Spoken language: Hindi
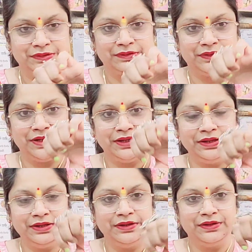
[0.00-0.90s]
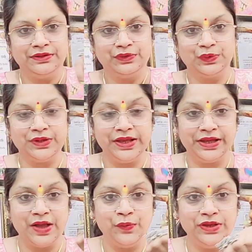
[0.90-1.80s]
ठीक है तो ये
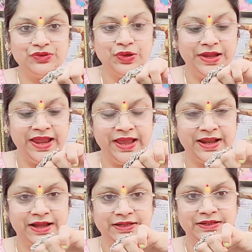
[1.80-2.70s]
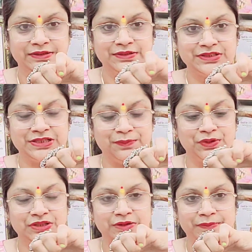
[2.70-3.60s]
क्या हुई जो लहर आई
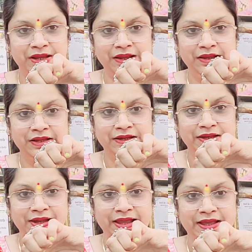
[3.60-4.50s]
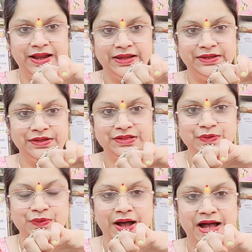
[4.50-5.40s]
समुद्र में लहर आई
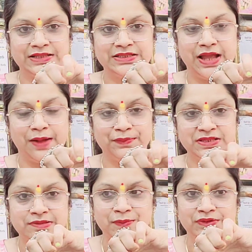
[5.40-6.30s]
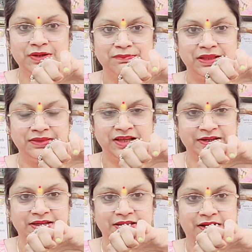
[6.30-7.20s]
इसको हाथ से आपने समुद्र मंथन
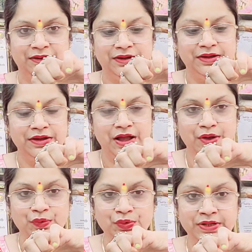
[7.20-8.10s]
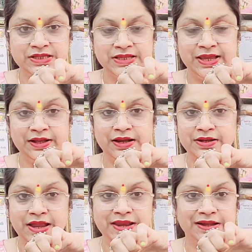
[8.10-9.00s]
किया अंगूठे से ही
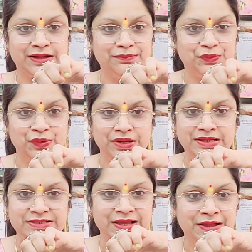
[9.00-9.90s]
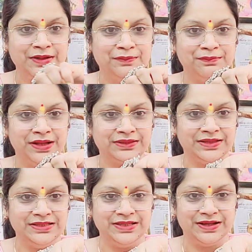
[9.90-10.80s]
करना है ये काम उंगली से मत
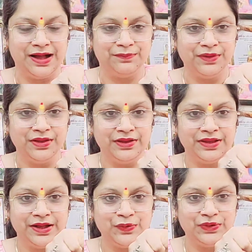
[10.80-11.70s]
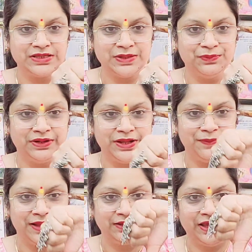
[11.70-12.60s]
कीजिएगा आप अंगूठे से मुट्ठी
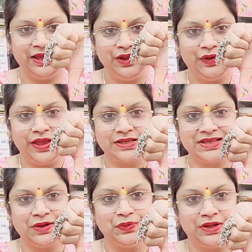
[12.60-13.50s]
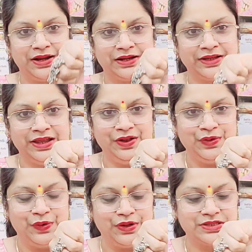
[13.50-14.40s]
बांध के ऐसा अंगूठा रख के
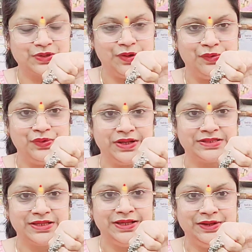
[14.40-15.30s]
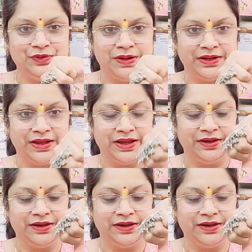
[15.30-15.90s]
और इसको अंगूठे से ही घुमाना है